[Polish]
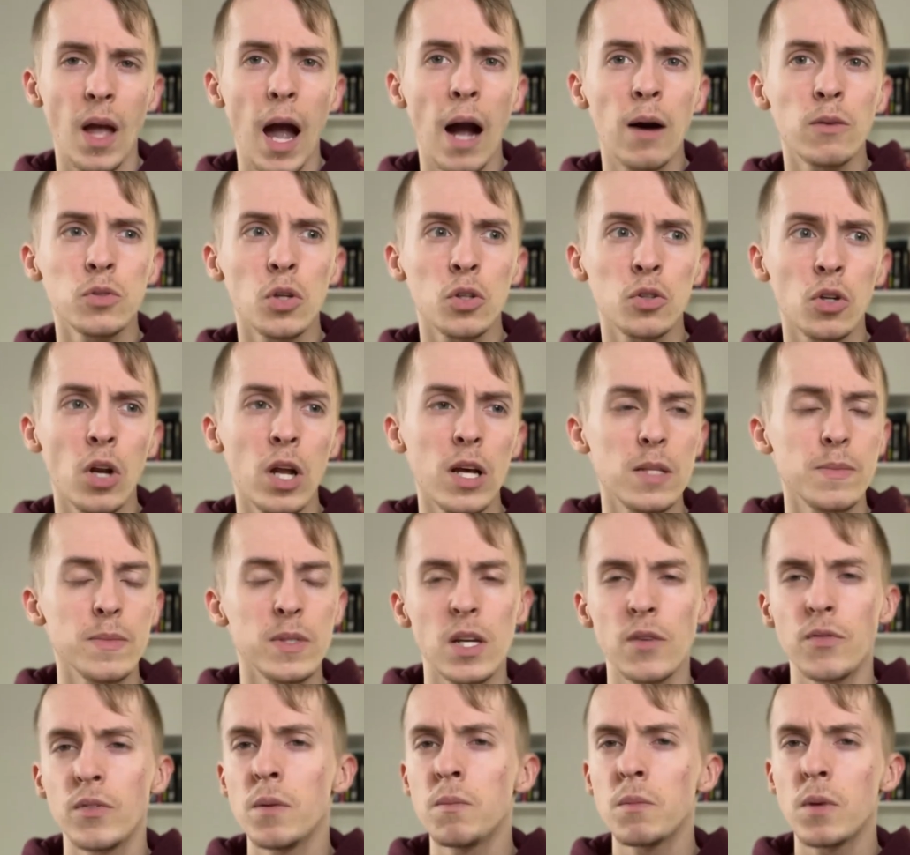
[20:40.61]
autor trochę
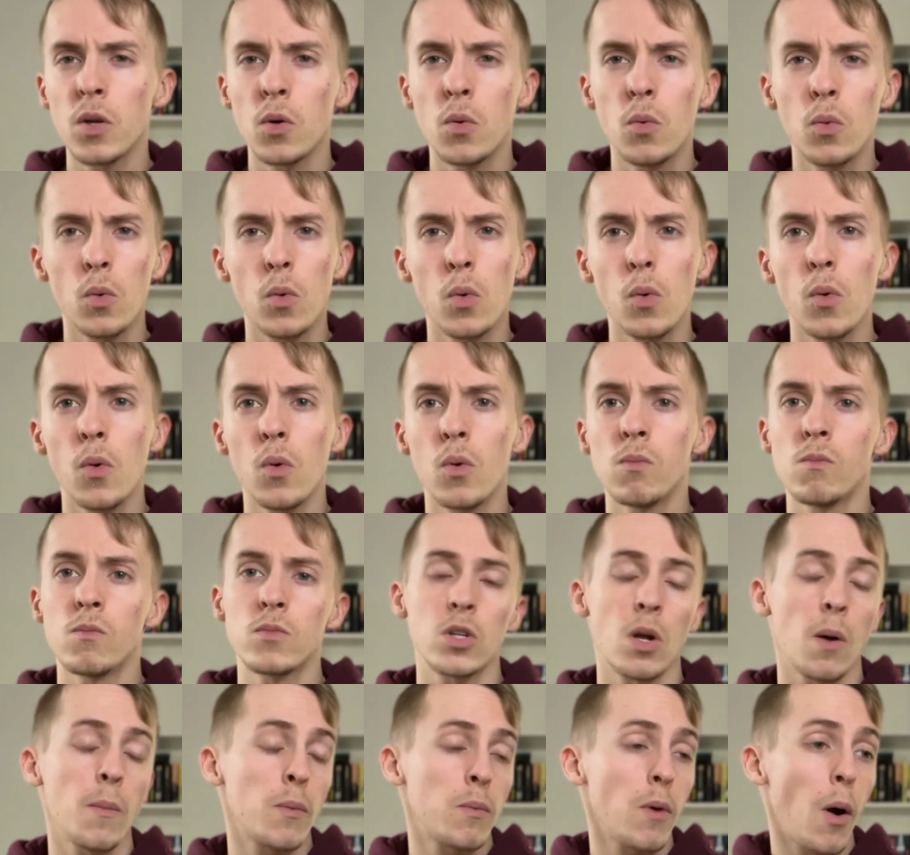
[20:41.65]
zmierza w innym kierunku,
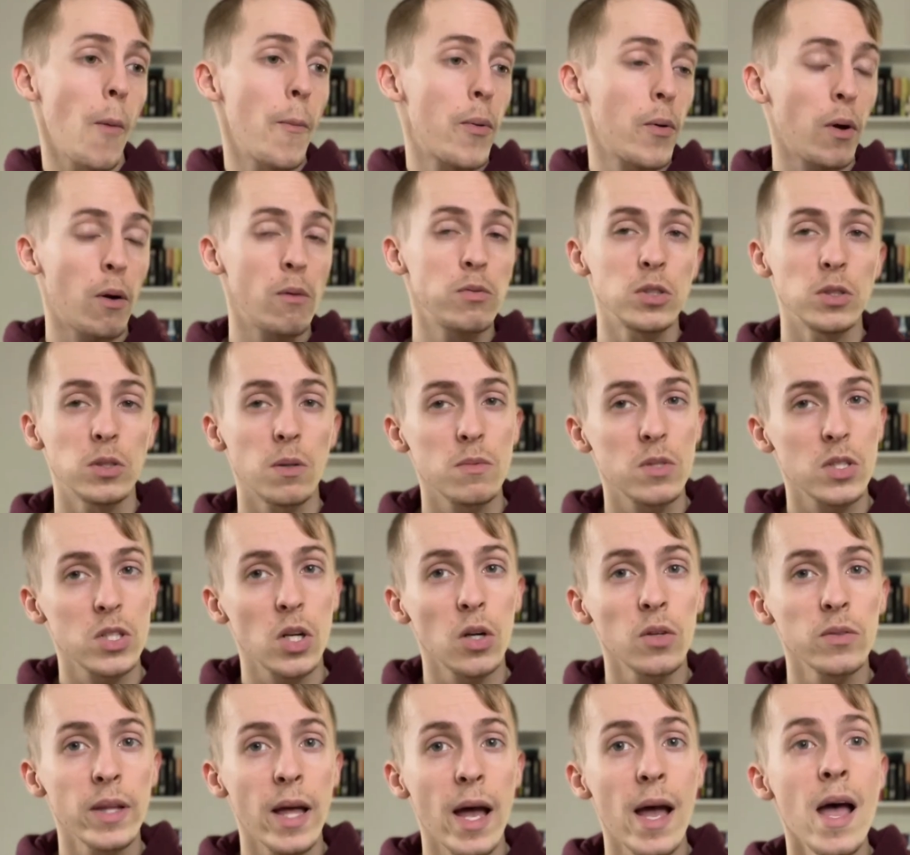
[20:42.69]
może obrał jakąś inną
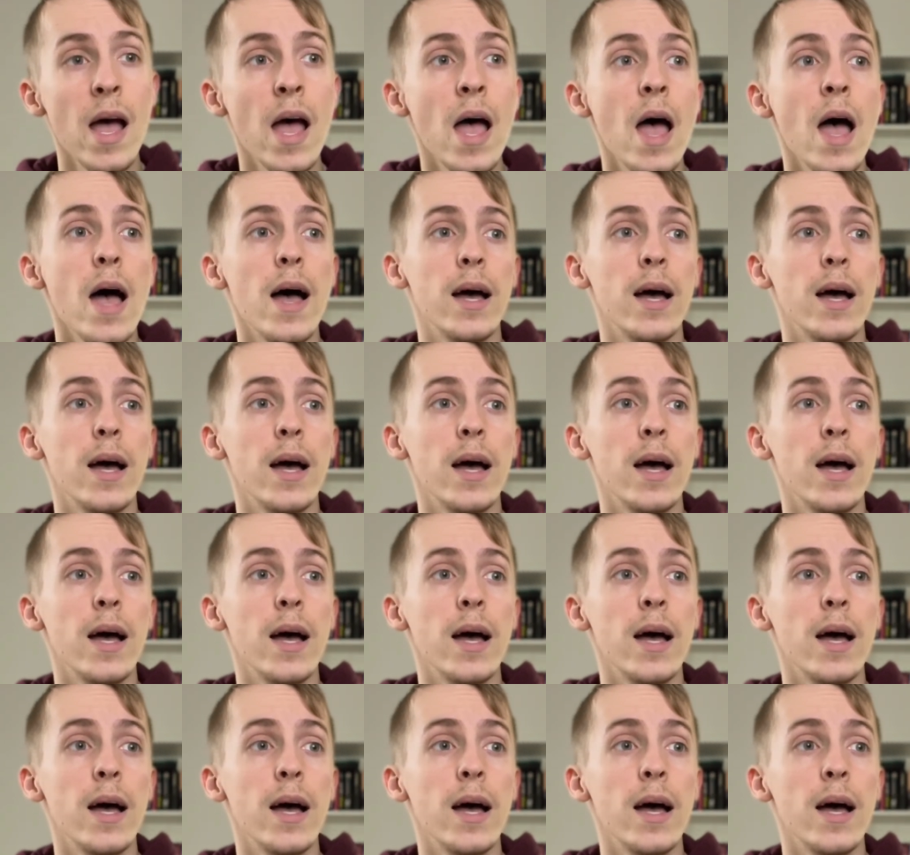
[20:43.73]
stronę.